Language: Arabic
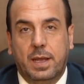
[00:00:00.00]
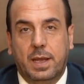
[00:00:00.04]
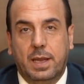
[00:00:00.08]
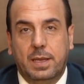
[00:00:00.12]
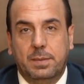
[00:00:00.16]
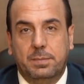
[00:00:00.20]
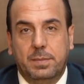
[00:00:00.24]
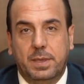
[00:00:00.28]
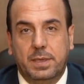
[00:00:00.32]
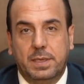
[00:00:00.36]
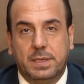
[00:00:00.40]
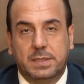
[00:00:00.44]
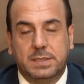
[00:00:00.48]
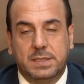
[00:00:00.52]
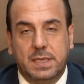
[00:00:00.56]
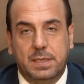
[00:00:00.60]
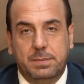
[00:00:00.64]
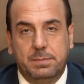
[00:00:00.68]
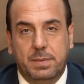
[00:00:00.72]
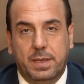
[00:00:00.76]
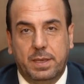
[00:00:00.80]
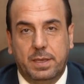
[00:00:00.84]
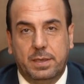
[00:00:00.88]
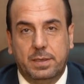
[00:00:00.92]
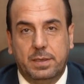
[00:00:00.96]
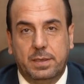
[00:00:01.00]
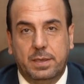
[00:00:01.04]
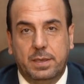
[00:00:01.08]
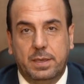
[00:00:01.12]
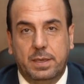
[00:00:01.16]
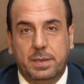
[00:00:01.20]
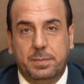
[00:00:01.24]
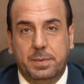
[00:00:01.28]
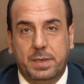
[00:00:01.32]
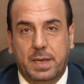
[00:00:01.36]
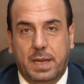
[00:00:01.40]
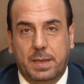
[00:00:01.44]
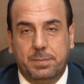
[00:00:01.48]
الملك سلمان
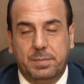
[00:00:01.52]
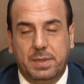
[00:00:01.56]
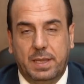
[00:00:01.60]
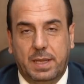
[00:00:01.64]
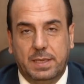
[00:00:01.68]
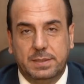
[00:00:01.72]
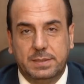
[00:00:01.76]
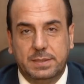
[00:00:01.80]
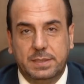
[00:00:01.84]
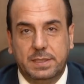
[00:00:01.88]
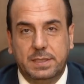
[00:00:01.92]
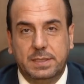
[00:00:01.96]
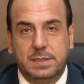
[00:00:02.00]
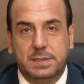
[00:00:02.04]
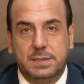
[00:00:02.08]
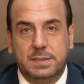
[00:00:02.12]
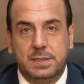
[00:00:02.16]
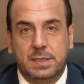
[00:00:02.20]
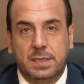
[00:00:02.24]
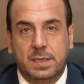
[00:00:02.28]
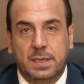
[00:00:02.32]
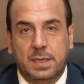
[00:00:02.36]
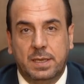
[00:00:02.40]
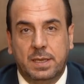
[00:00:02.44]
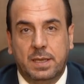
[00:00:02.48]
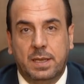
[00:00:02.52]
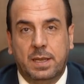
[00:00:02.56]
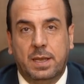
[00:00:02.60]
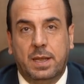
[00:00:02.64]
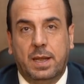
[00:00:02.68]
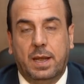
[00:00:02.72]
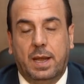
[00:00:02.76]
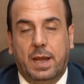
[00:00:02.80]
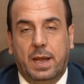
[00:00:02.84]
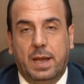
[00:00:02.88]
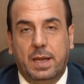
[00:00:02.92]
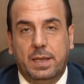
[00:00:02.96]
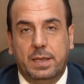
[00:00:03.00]
بن عبد العزيز
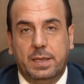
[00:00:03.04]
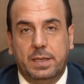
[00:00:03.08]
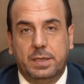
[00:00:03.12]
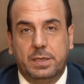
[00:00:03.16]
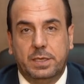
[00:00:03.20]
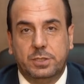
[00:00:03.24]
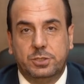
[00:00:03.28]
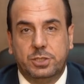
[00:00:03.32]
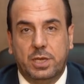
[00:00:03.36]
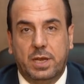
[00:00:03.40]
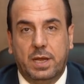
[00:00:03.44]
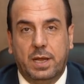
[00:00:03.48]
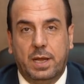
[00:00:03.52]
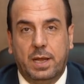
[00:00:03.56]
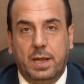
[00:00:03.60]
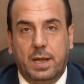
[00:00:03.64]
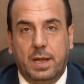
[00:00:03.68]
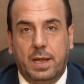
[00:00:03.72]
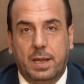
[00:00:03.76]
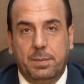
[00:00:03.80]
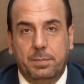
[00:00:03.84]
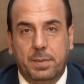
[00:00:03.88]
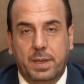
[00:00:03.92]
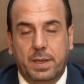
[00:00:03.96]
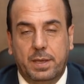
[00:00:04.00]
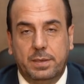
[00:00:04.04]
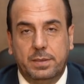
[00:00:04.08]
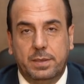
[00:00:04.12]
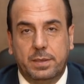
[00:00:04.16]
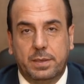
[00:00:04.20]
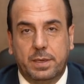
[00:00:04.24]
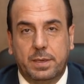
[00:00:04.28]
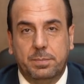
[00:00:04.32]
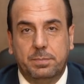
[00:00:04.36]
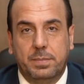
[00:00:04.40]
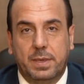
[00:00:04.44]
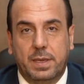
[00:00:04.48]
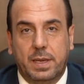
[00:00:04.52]
على نجاح أعمال
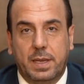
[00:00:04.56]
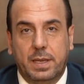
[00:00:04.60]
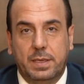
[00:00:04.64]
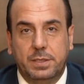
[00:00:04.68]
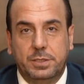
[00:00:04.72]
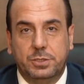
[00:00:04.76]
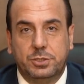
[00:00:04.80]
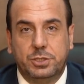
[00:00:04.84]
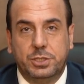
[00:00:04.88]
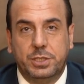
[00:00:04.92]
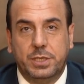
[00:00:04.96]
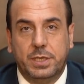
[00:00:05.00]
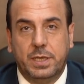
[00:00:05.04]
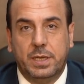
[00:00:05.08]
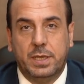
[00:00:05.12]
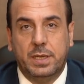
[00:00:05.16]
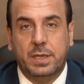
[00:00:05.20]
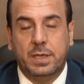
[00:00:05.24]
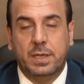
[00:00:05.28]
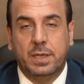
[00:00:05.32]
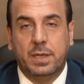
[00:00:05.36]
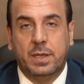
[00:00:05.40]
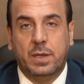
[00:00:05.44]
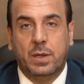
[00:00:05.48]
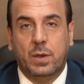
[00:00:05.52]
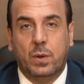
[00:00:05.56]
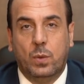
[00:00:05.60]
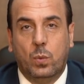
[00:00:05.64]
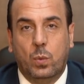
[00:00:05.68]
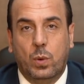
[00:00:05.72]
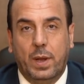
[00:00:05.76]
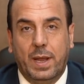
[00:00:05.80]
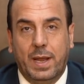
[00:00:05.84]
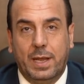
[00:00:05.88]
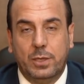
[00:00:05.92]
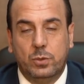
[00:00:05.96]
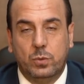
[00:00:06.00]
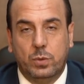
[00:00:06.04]
القمة الخليجية
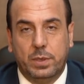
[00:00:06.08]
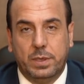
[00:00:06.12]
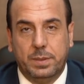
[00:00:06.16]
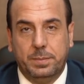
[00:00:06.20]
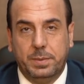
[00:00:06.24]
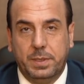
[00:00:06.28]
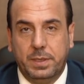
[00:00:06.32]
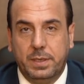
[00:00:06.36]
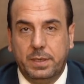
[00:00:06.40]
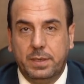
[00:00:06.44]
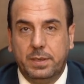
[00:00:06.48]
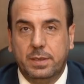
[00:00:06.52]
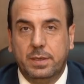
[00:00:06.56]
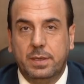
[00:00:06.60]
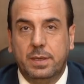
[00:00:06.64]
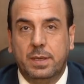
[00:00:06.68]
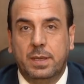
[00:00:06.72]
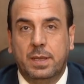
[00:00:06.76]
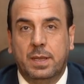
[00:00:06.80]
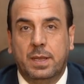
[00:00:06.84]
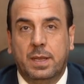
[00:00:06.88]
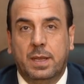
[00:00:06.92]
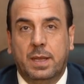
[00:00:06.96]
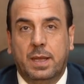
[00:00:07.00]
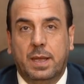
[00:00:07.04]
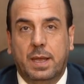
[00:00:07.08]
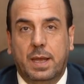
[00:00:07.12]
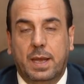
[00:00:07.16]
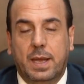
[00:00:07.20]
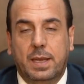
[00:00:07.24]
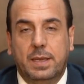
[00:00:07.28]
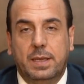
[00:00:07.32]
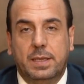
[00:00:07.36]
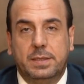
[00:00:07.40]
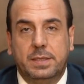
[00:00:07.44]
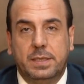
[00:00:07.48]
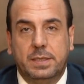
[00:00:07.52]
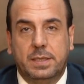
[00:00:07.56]
41
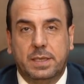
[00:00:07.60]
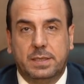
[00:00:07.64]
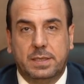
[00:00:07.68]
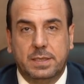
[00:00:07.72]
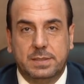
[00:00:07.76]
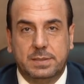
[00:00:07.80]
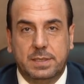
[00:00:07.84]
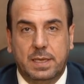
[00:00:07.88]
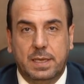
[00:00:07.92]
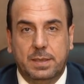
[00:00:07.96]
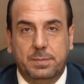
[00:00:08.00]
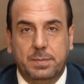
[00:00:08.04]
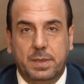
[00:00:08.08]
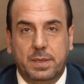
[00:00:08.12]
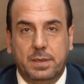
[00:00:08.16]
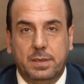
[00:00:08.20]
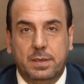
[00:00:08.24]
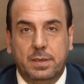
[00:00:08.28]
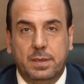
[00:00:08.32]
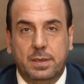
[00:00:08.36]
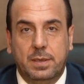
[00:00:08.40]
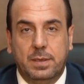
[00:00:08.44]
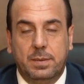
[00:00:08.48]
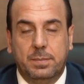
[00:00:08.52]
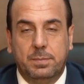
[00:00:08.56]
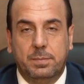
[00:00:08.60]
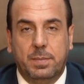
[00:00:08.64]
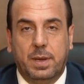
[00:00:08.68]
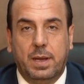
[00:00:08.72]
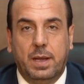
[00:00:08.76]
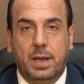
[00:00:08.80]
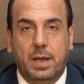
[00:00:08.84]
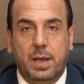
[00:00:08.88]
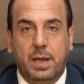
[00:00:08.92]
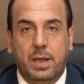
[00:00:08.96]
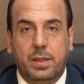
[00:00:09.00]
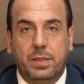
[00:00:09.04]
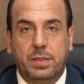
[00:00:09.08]
التي تتزامن
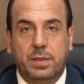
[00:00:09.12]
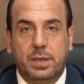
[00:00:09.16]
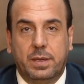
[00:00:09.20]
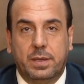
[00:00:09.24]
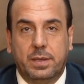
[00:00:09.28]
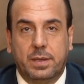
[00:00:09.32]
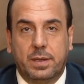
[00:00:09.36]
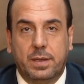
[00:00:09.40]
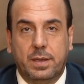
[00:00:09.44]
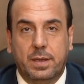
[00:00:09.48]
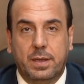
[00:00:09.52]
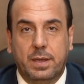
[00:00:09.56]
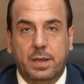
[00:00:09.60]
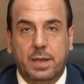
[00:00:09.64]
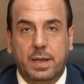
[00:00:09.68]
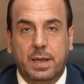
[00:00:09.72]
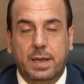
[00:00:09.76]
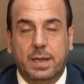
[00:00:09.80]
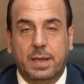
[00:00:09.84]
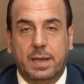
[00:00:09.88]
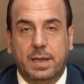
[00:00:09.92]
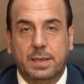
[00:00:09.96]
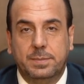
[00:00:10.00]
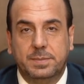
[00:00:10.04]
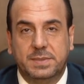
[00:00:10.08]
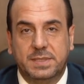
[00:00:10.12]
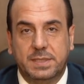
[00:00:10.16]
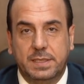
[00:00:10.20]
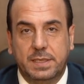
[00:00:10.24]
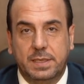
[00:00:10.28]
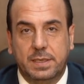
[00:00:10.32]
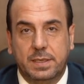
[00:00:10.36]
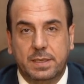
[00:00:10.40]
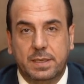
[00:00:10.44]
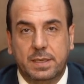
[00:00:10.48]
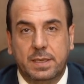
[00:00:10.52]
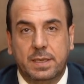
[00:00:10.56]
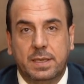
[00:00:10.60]
مع الذكرى
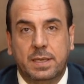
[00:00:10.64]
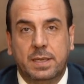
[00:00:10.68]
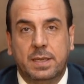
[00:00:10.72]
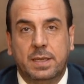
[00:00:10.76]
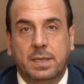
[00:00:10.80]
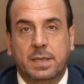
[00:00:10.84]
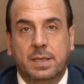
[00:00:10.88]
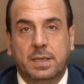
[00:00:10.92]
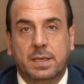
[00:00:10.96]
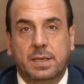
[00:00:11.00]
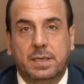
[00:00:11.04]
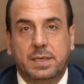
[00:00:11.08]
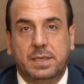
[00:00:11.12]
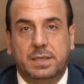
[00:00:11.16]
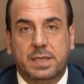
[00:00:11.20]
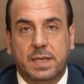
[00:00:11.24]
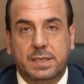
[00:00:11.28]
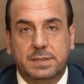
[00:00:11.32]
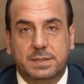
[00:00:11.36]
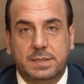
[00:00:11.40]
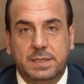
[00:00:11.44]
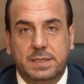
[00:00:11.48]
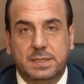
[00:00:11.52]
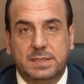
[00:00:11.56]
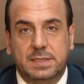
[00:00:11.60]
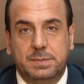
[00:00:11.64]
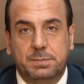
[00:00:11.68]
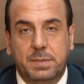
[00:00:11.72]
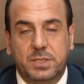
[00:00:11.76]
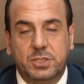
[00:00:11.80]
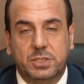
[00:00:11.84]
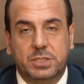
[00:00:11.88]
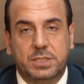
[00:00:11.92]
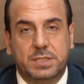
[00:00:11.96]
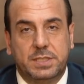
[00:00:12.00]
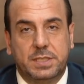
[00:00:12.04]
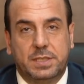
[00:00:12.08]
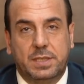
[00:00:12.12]
الخمسين لتأسيس
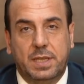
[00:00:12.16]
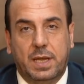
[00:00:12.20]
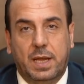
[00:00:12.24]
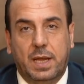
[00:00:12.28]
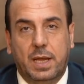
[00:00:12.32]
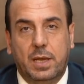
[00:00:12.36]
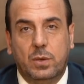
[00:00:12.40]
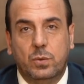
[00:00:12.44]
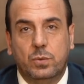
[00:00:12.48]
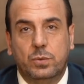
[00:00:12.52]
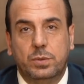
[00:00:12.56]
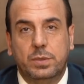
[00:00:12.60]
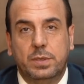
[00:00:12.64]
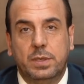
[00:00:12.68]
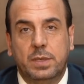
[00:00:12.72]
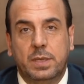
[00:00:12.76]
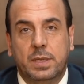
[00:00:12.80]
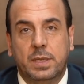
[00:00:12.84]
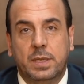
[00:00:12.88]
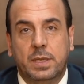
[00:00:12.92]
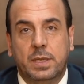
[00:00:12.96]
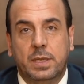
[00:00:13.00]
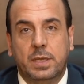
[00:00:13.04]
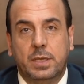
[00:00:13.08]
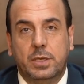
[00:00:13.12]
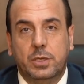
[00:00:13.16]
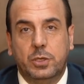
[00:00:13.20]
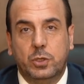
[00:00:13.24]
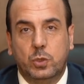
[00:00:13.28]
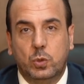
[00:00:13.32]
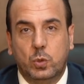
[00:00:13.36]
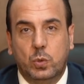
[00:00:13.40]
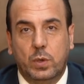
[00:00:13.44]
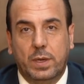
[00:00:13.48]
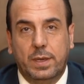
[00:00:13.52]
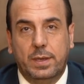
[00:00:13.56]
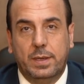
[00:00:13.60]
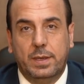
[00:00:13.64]
مجلس التعاون
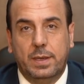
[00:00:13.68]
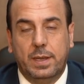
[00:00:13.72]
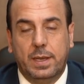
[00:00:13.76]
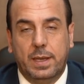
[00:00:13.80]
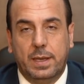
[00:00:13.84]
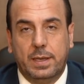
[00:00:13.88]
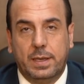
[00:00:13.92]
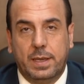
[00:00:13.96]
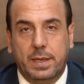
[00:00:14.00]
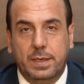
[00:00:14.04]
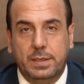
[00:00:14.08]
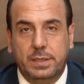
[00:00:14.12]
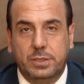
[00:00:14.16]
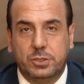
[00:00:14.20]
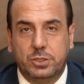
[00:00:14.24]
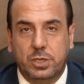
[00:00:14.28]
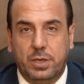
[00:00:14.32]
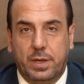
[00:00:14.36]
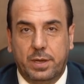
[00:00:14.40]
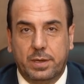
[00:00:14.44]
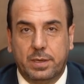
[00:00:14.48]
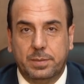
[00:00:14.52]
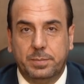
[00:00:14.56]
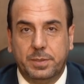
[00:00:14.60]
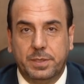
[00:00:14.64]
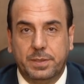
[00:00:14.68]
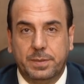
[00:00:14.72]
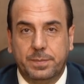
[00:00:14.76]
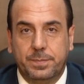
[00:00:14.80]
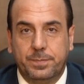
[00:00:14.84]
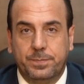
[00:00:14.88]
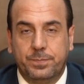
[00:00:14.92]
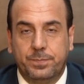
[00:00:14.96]
لدول الخليج العربي